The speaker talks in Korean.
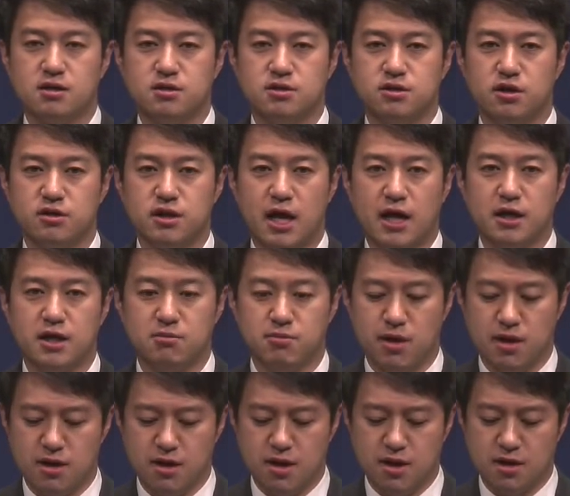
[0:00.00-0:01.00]
그런
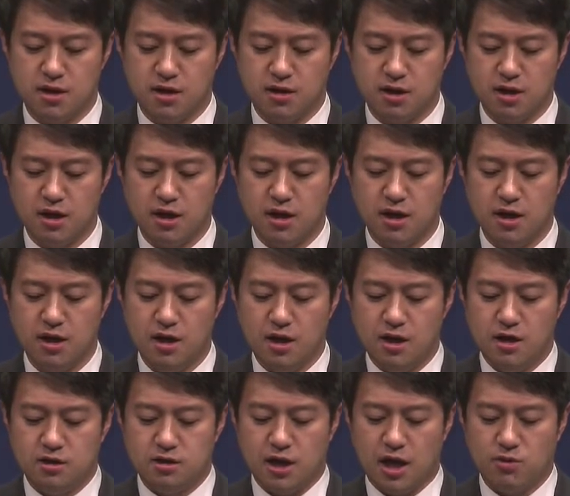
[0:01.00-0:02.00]
아히멜렉에게
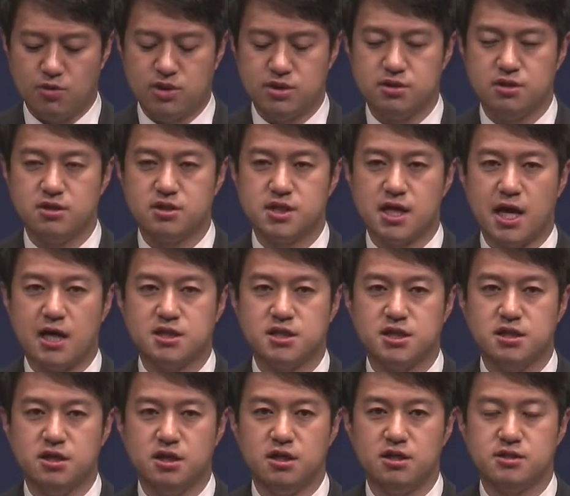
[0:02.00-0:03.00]
다윗은
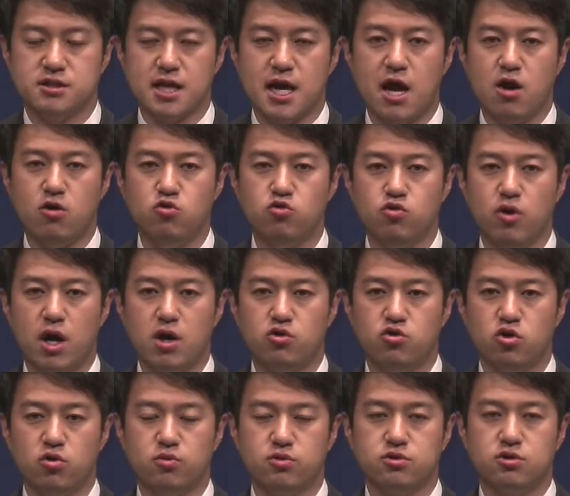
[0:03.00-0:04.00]
자신이 사울
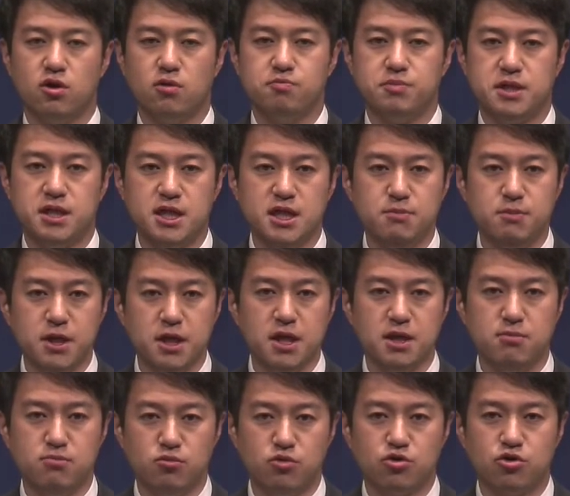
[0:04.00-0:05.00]
왕으로부터 비밀
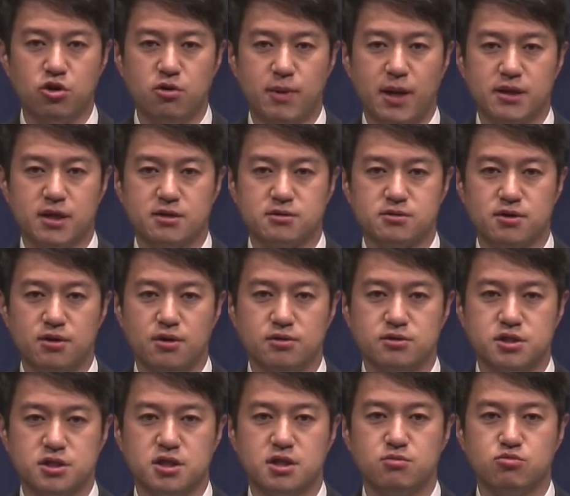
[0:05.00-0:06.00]
임무를 받아서
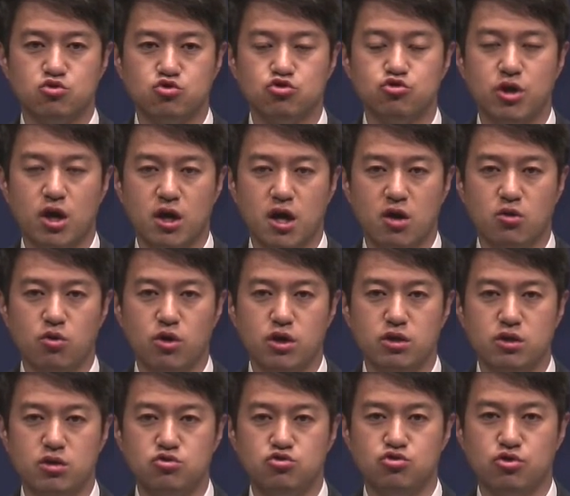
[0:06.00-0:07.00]
지금 수행하고
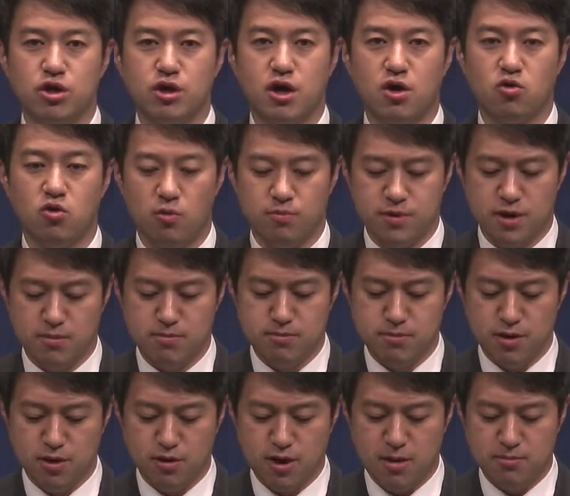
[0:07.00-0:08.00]
있는 중이라고
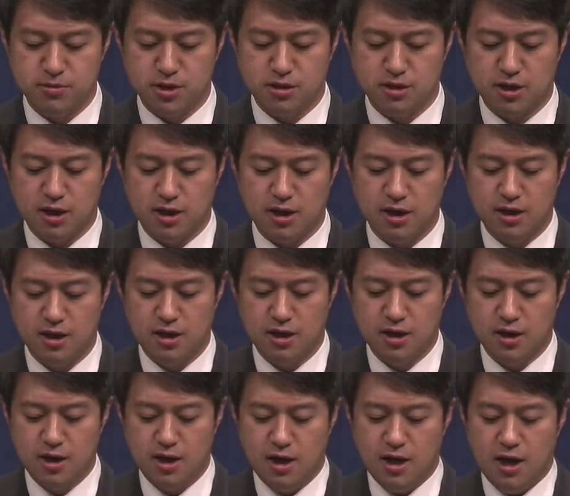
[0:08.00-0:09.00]
변명합니다.
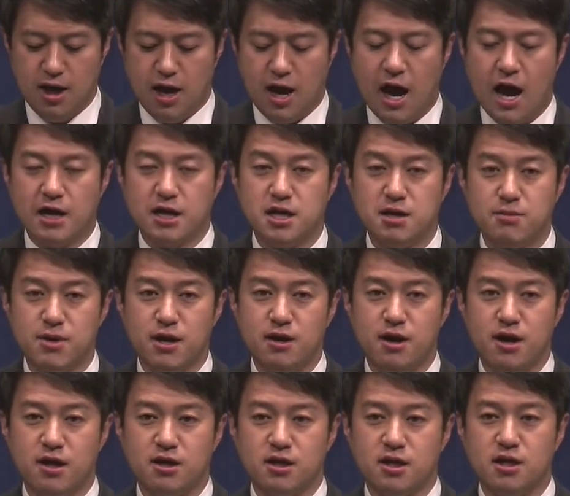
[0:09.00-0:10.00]

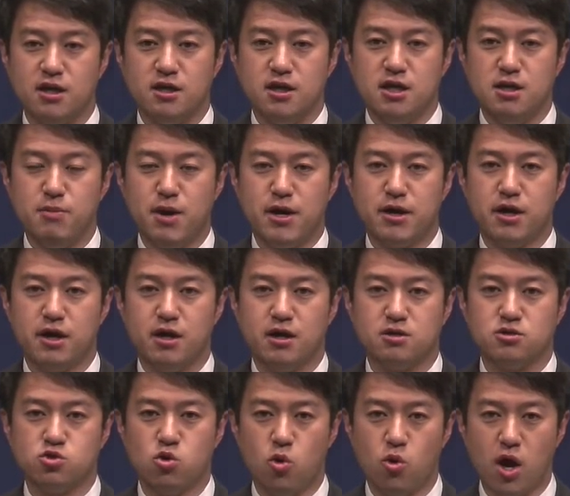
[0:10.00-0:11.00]
아히멜렉이 이 말에
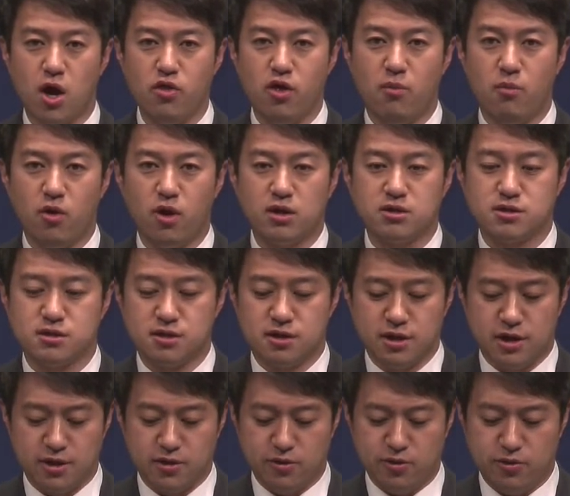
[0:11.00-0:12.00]
속아
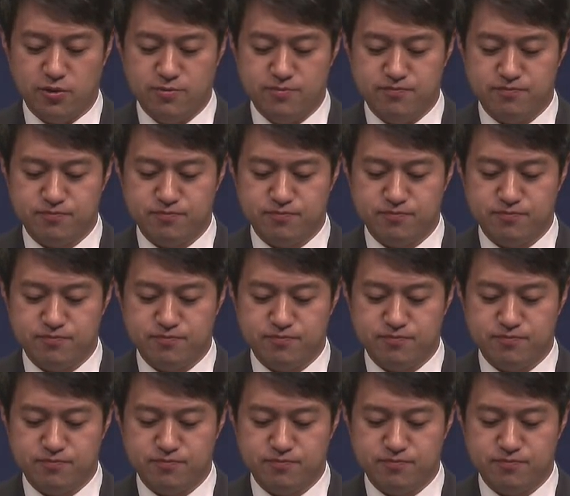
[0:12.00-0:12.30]
넘어갔을까요?